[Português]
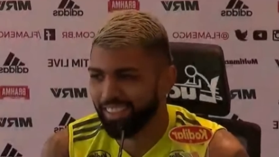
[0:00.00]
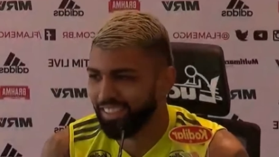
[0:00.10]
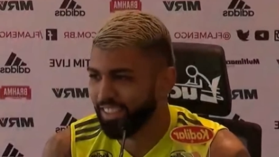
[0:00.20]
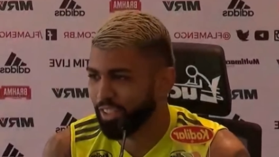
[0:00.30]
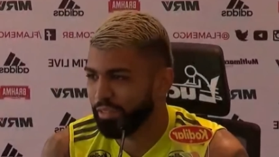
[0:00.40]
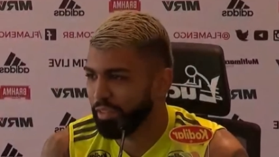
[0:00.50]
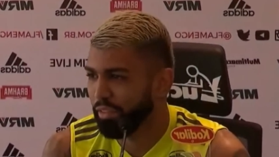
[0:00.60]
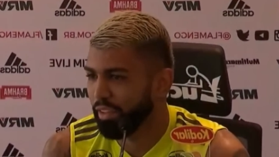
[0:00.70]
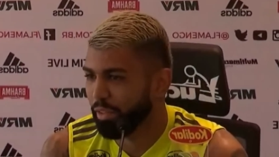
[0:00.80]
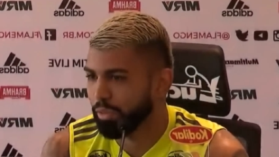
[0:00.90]
a gente
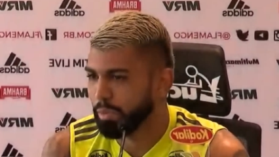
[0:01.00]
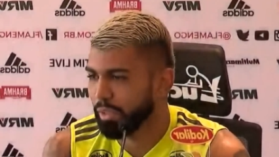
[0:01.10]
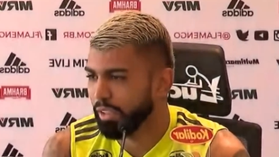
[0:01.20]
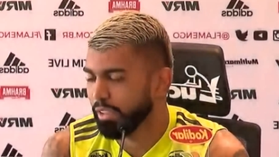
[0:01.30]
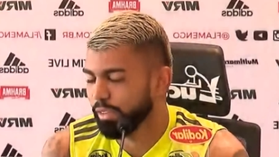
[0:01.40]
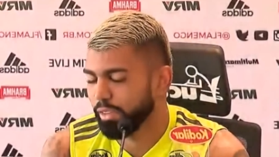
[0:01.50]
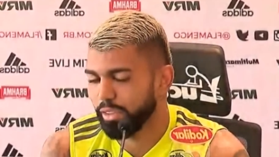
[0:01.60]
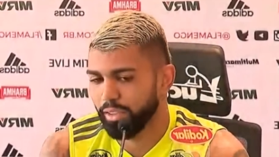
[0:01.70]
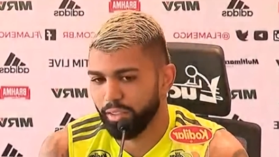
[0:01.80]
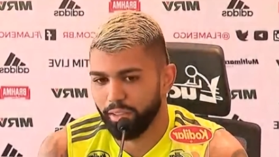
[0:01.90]
convivia com os meninos
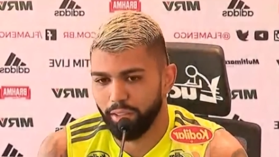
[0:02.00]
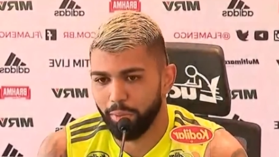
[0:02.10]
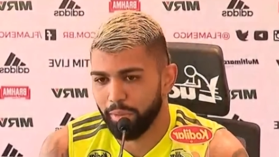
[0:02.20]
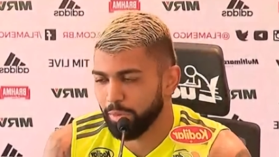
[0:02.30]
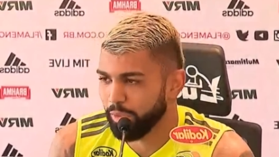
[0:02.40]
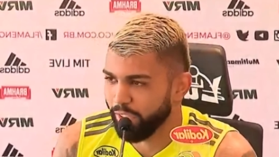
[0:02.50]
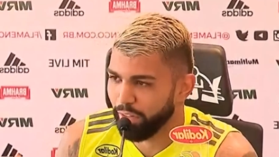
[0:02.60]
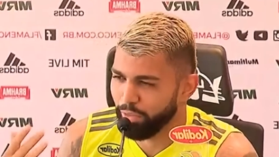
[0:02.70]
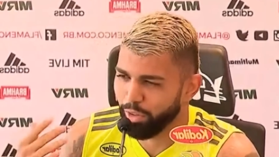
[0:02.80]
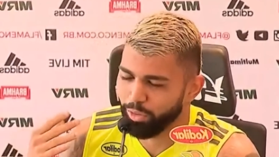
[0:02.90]
e eu mesmo
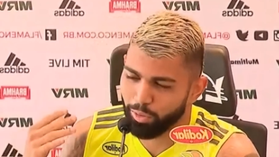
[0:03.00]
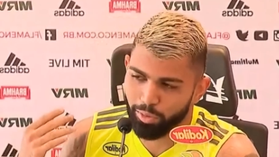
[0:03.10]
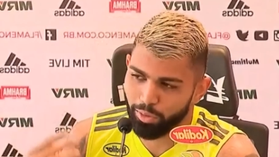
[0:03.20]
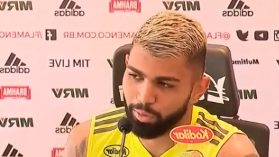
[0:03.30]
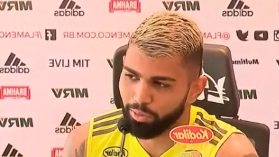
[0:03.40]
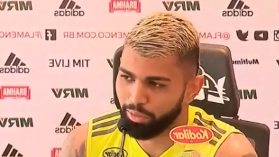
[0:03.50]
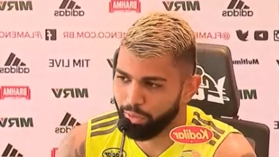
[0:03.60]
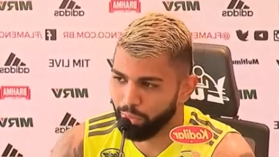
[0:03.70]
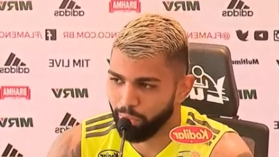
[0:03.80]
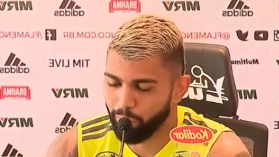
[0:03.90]
tirei foto com, algum,
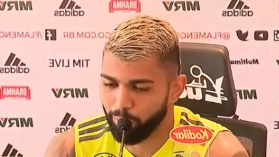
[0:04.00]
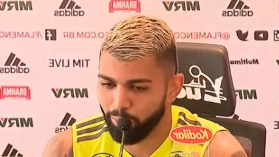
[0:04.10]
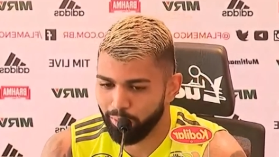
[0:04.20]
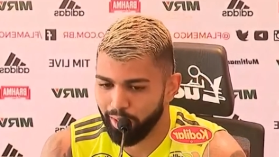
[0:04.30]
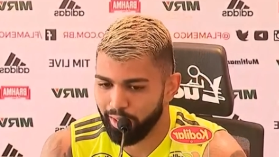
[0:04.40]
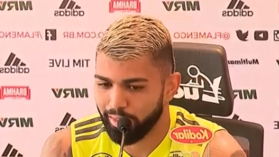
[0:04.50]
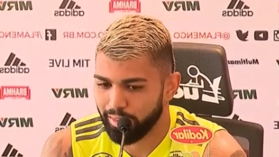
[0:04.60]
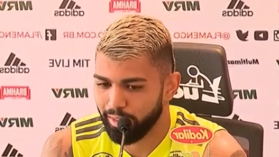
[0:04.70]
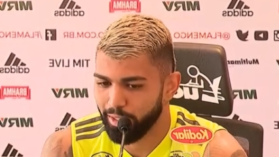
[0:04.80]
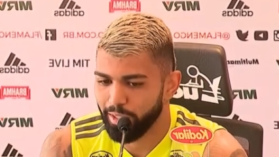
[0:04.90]
com, com um
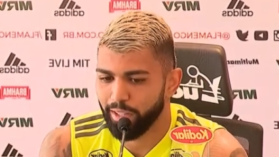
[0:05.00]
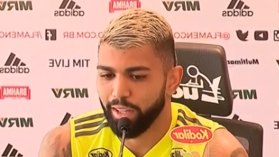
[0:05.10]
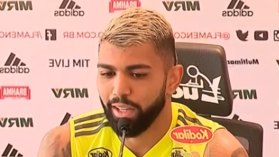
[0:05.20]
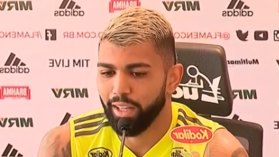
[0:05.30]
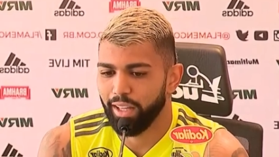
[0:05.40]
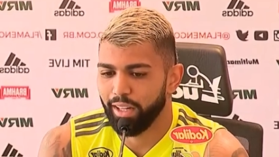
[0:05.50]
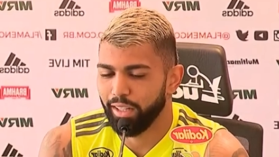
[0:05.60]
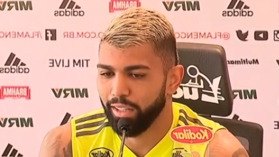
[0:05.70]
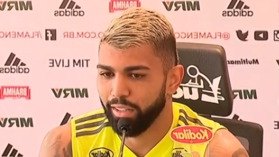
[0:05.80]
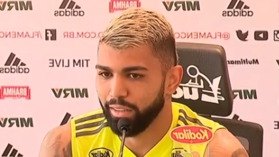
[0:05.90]
deles é,
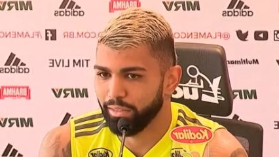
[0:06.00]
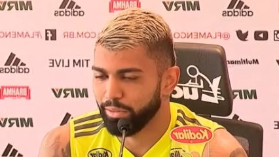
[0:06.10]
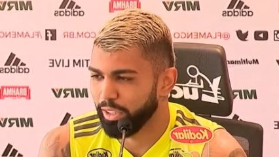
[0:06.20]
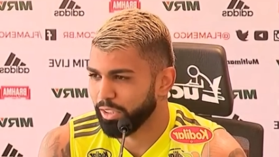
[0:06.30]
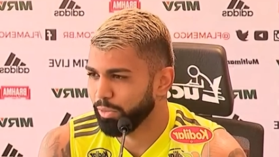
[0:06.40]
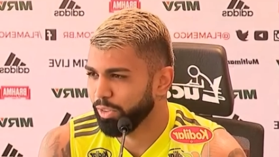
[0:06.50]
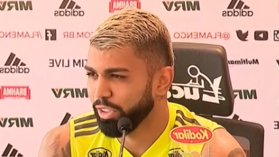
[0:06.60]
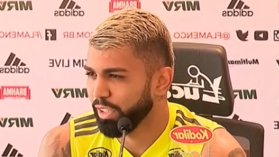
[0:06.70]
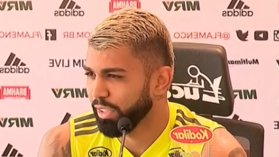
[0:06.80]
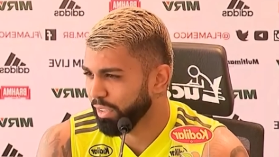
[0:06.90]
ali, acho que um
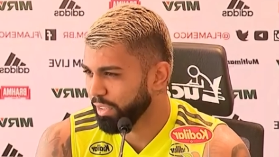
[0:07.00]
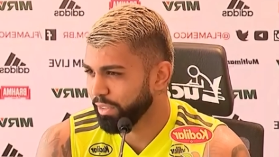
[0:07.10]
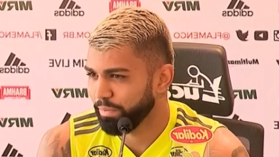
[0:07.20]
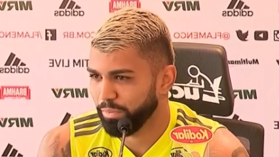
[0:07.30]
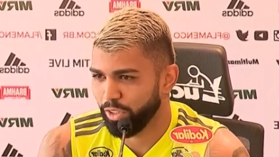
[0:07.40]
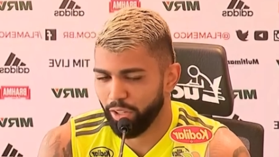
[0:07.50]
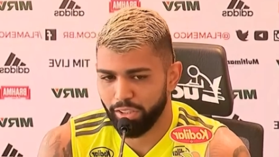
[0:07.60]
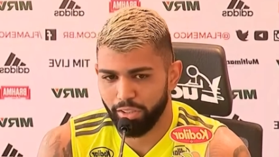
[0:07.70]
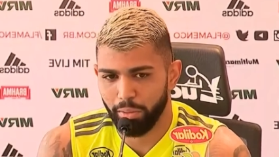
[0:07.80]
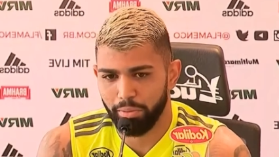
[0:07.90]
dia antes. Então,
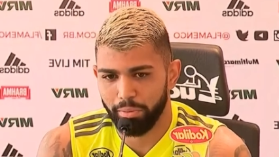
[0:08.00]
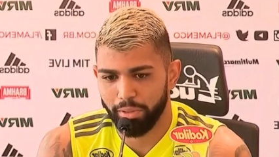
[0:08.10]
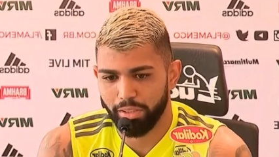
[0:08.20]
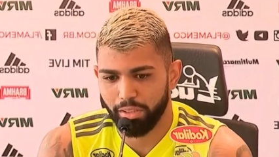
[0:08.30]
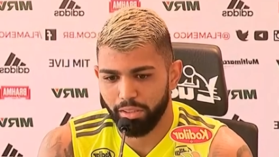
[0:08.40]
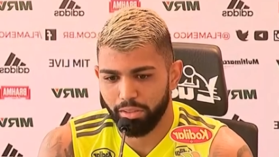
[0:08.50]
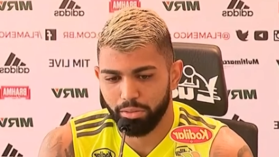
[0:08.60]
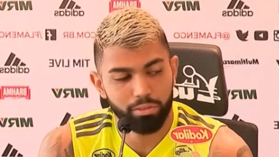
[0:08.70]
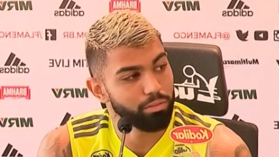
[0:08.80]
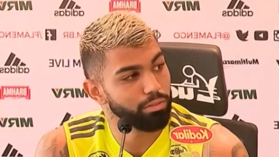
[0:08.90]
acho que obviamente que
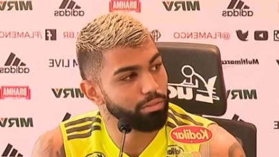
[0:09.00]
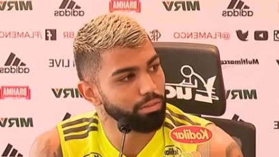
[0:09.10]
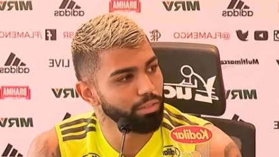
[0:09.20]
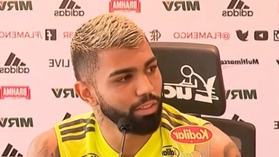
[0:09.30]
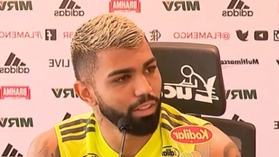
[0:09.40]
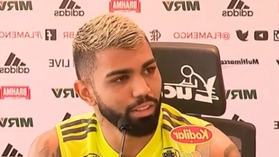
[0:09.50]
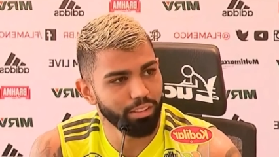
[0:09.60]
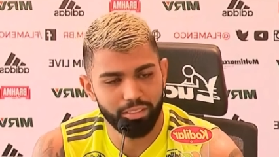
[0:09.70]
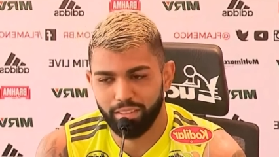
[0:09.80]
isso, ó,